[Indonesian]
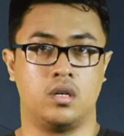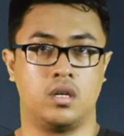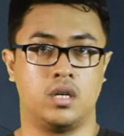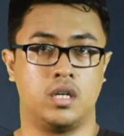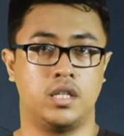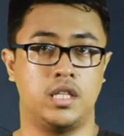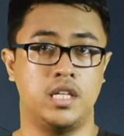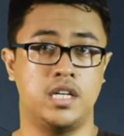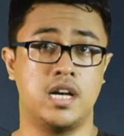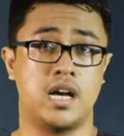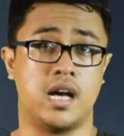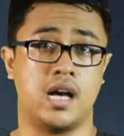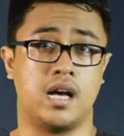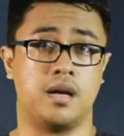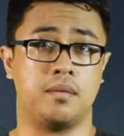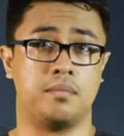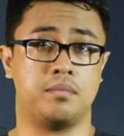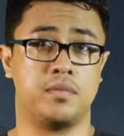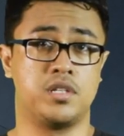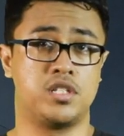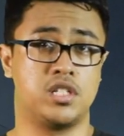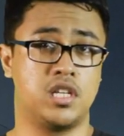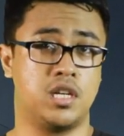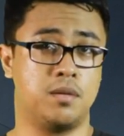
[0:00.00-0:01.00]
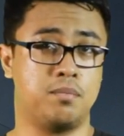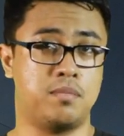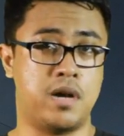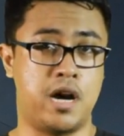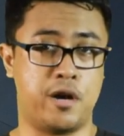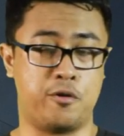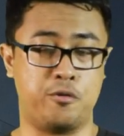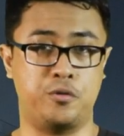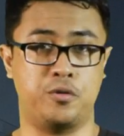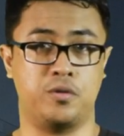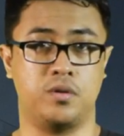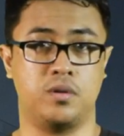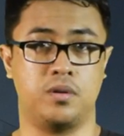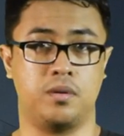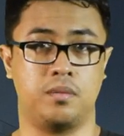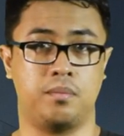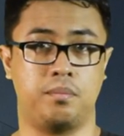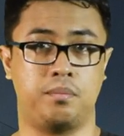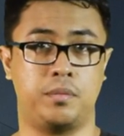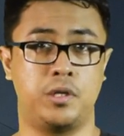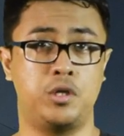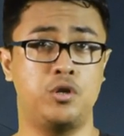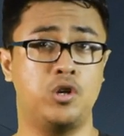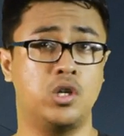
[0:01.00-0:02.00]
Ketiga, mesin baru.
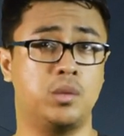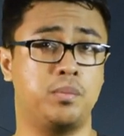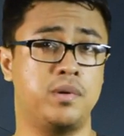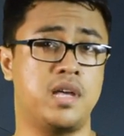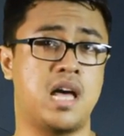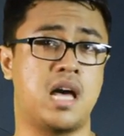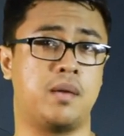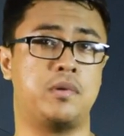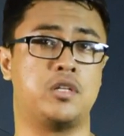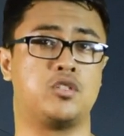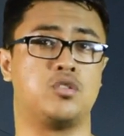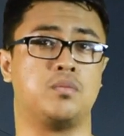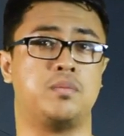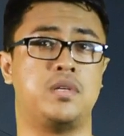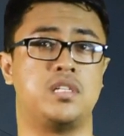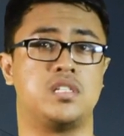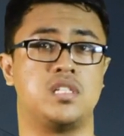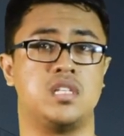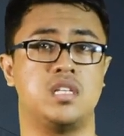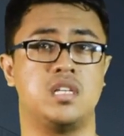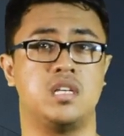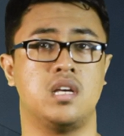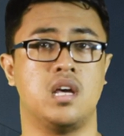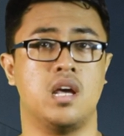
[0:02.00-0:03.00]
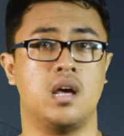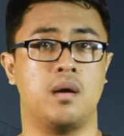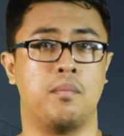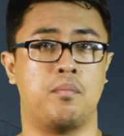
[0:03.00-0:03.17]
Menurut pihak Mitsubishi,